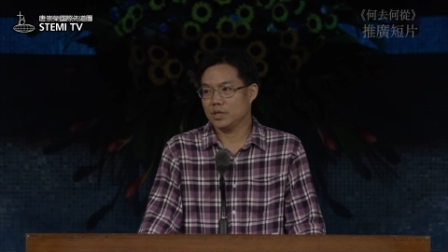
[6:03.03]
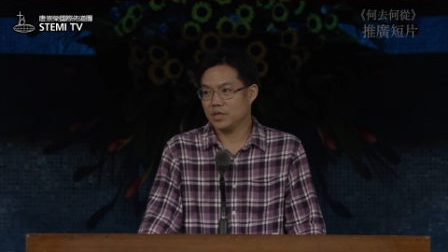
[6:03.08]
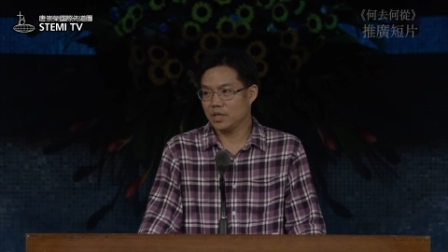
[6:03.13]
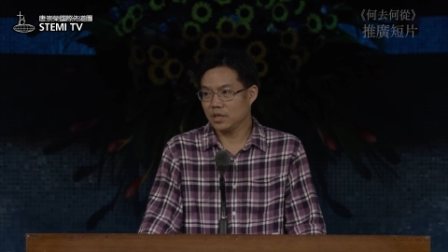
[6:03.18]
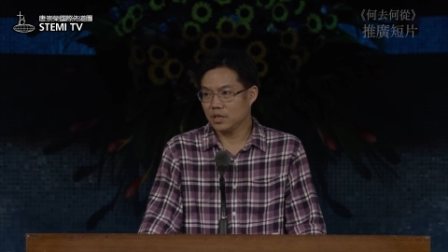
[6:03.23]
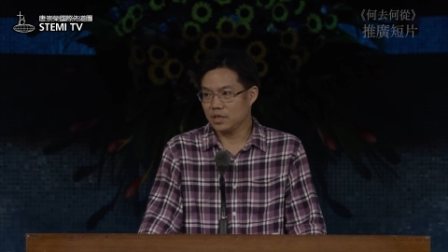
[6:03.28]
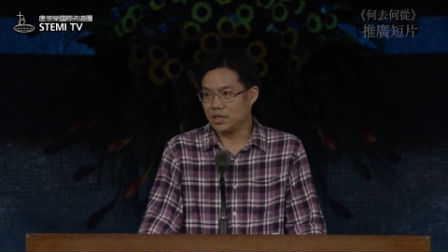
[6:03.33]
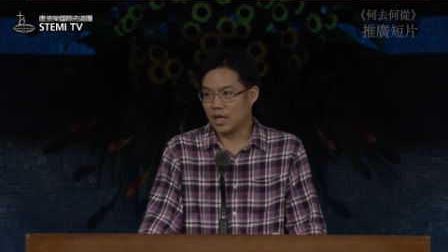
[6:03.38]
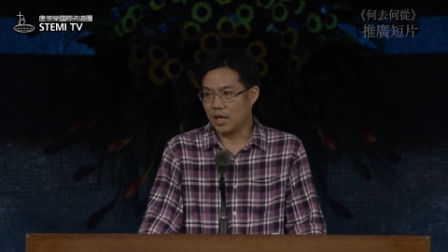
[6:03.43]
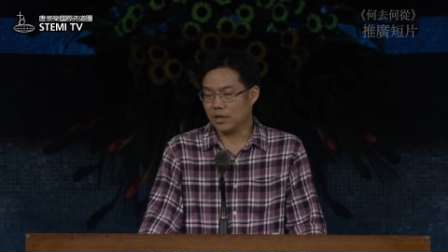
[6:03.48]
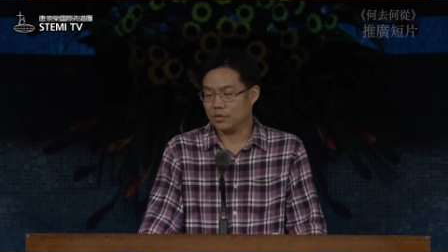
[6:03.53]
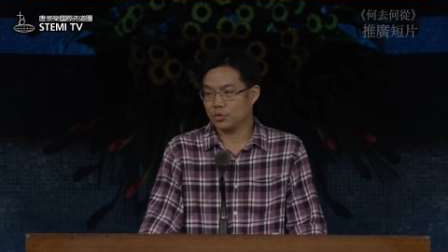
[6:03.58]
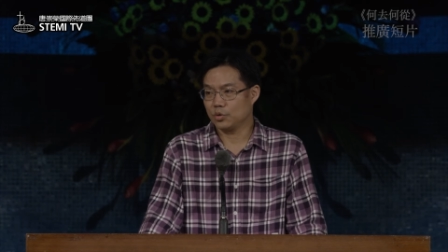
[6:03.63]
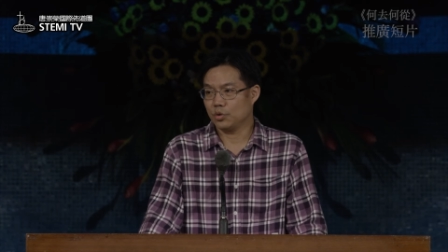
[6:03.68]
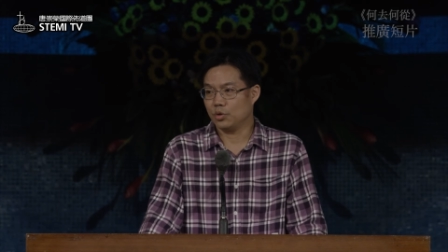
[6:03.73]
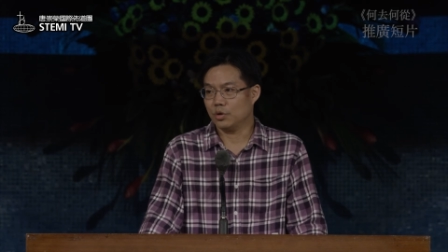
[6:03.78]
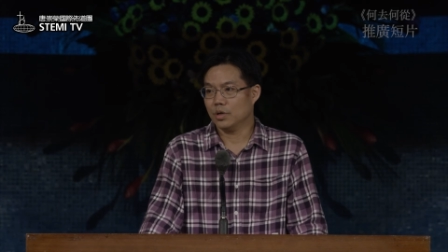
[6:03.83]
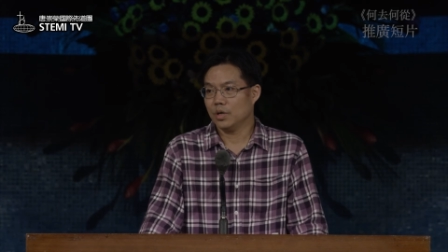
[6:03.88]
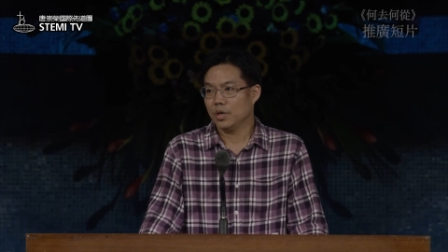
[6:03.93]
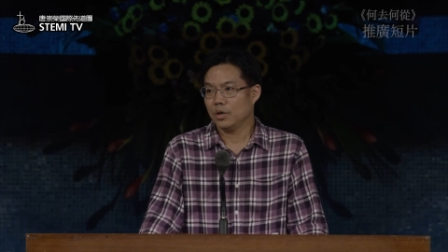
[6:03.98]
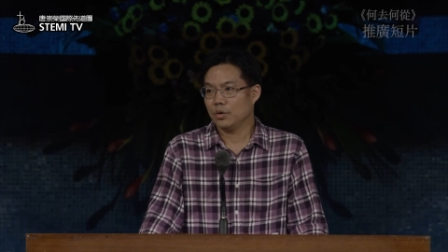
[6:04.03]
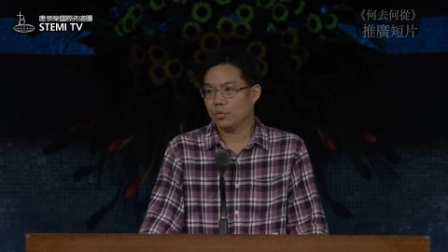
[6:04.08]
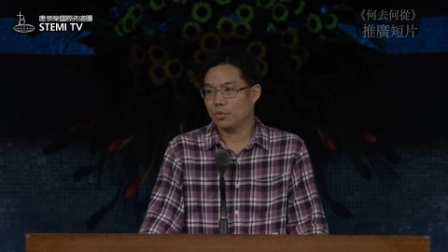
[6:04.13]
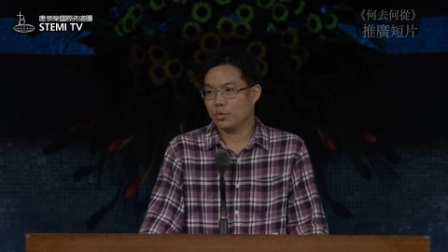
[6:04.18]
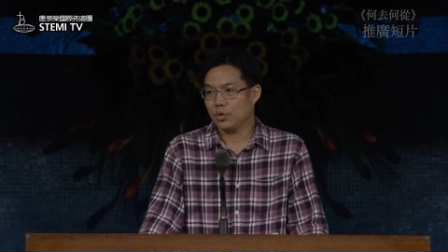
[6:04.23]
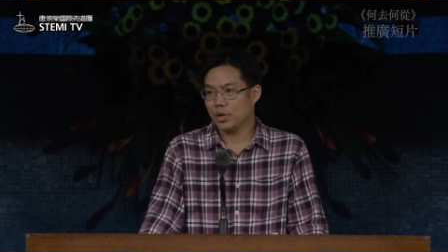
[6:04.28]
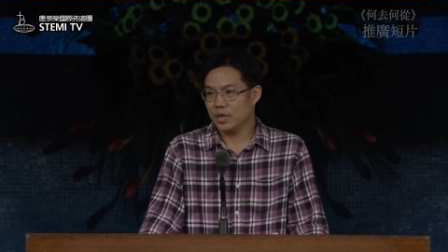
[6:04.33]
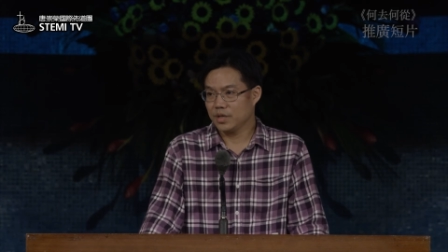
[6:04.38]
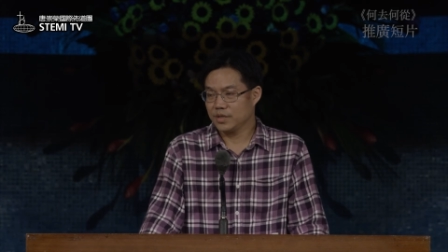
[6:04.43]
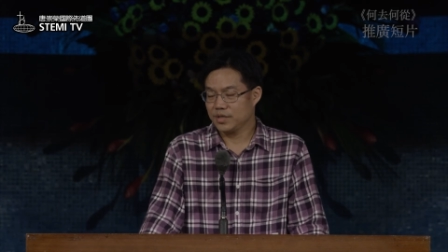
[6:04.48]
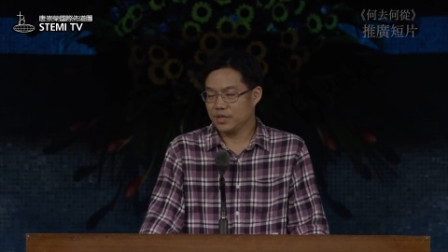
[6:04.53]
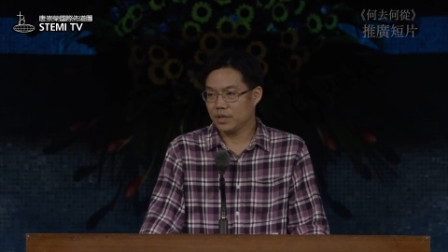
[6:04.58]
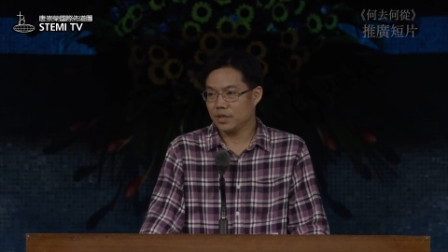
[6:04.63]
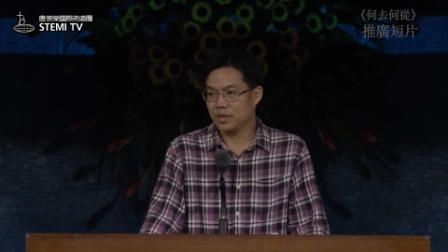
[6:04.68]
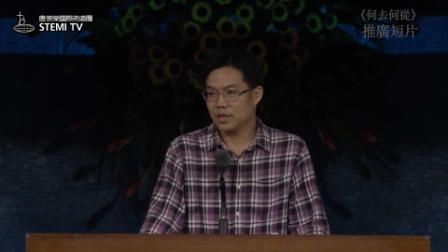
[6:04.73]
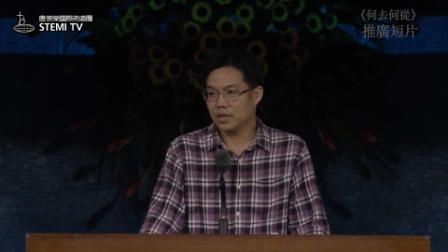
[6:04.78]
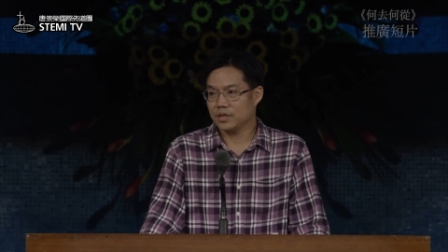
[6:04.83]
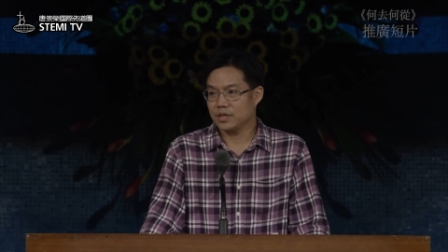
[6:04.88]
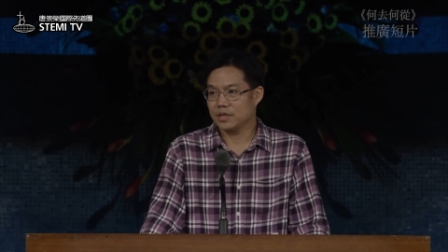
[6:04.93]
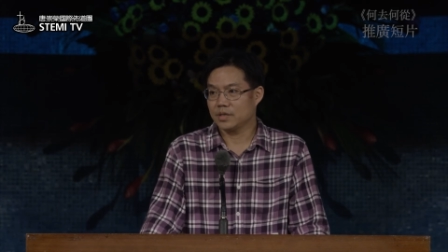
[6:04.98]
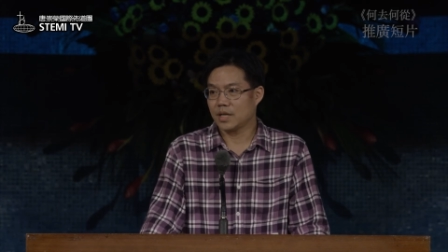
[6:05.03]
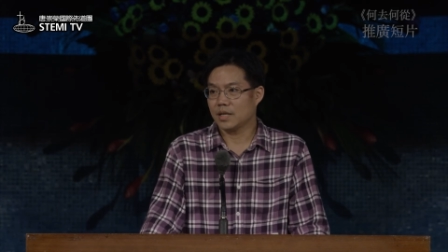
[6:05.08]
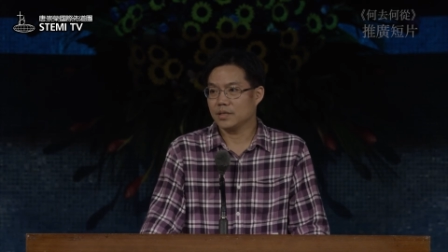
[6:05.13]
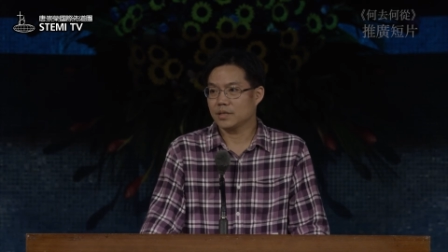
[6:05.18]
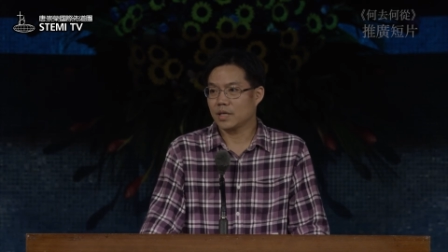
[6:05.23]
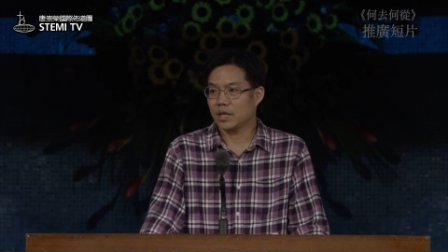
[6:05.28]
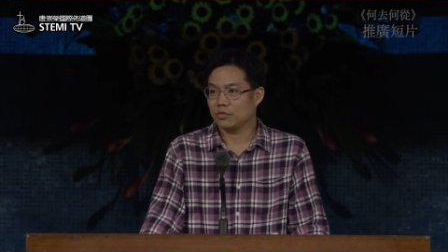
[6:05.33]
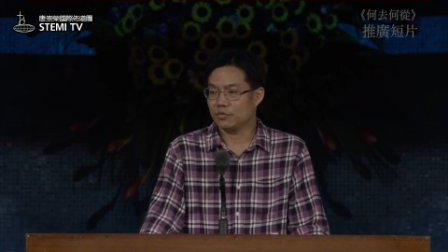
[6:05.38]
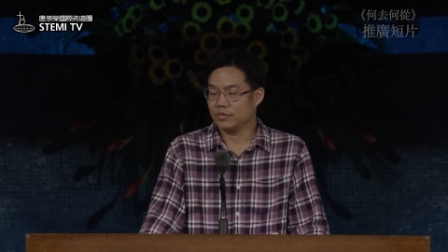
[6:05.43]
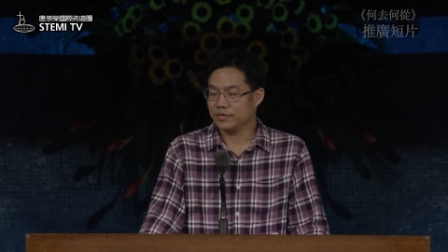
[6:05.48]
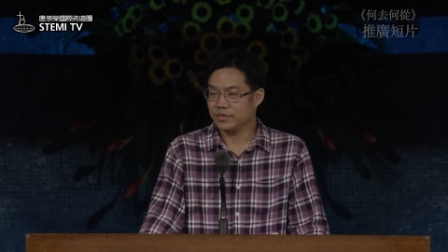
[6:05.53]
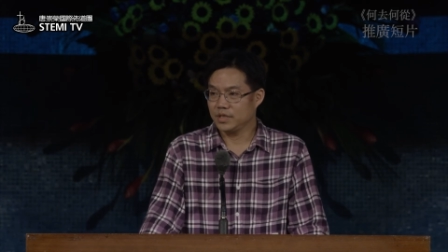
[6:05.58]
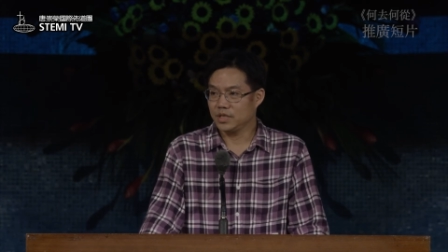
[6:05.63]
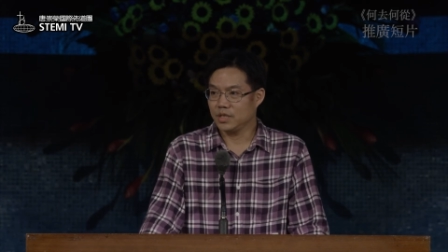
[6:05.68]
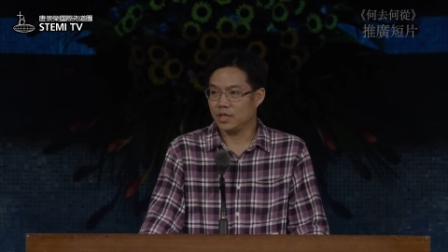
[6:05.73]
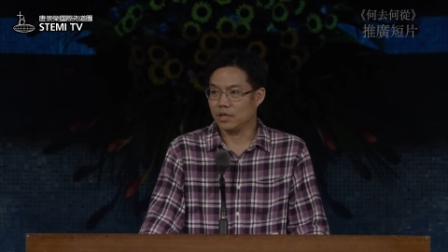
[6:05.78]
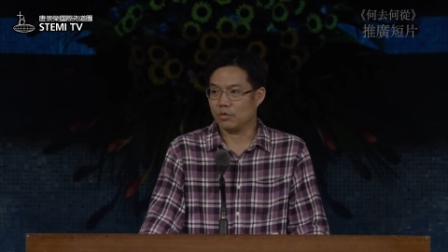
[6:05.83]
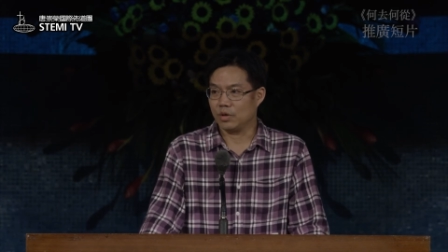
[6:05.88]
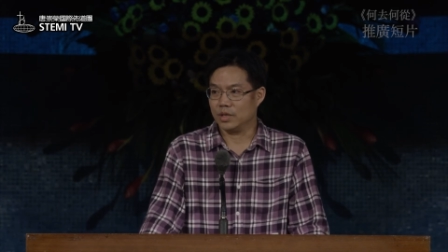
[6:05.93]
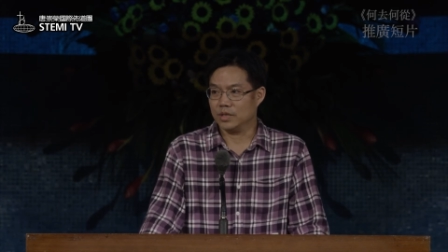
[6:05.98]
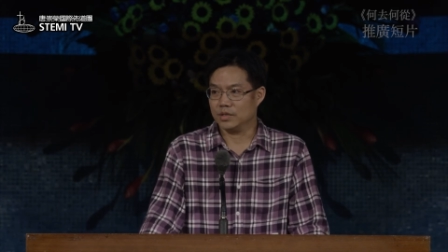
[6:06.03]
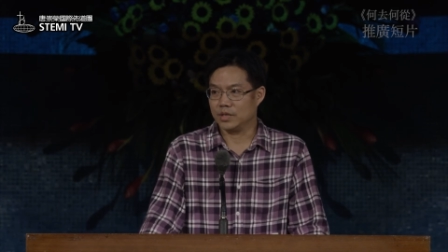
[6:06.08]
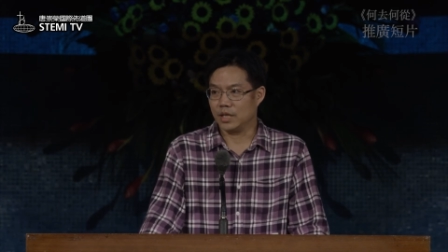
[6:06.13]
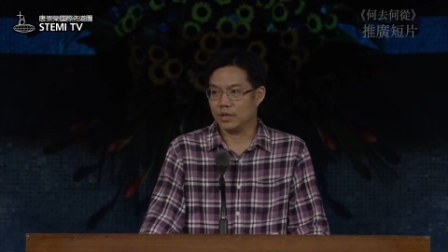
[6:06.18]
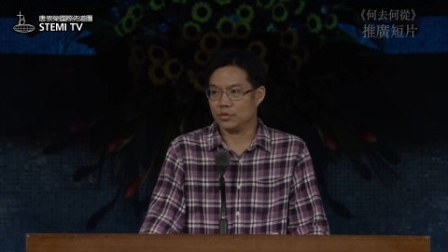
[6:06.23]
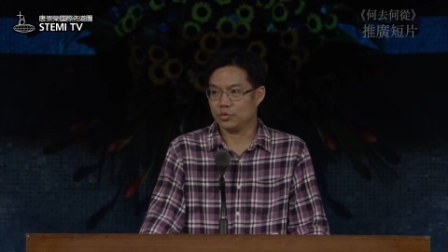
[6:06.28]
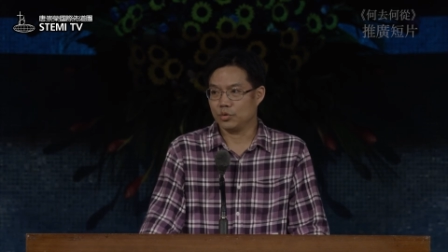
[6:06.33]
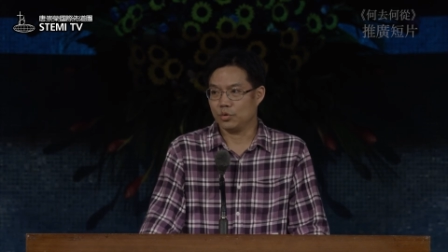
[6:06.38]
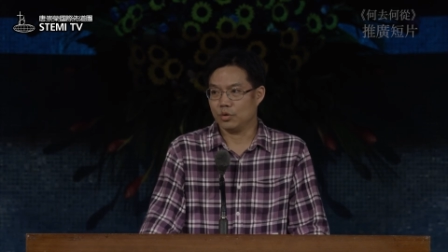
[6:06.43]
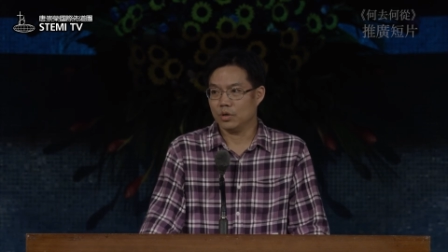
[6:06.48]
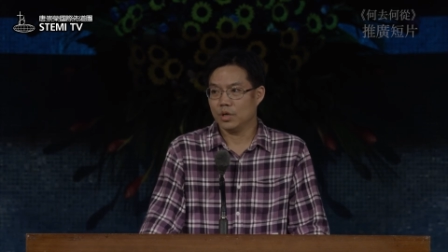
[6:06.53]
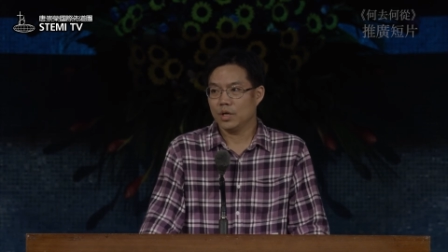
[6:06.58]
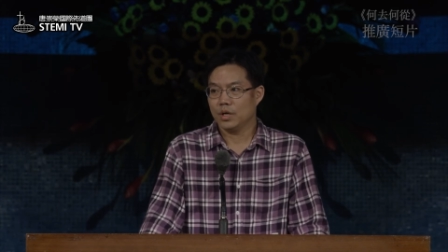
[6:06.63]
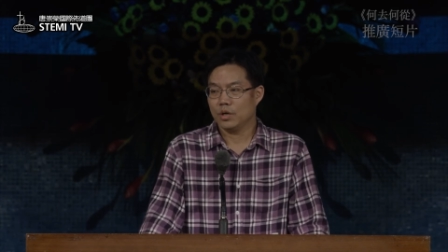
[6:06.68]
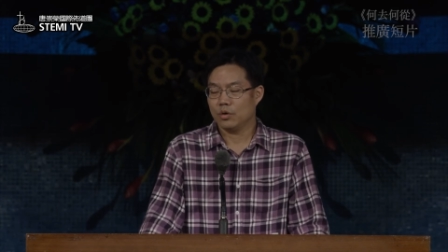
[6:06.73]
这个讲座五月二十二、二十三在国父纪念馆的讲座，